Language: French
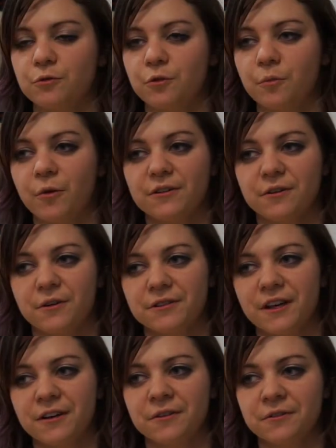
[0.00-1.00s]
Donc moi dans
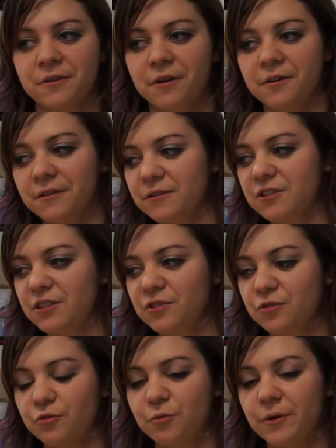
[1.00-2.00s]
Dragon Run
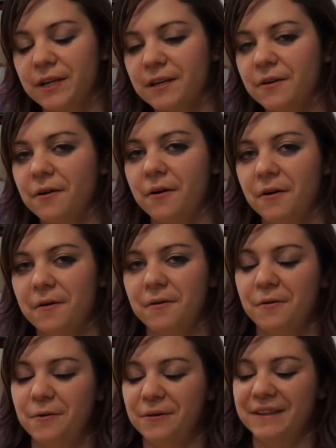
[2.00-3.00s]
j'ai joué
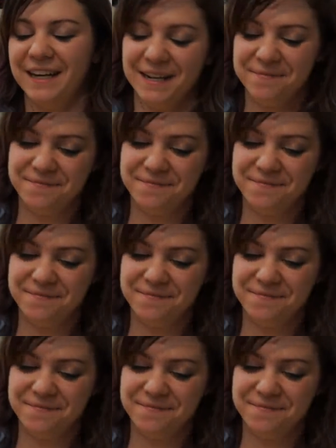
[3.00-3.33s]
le nain,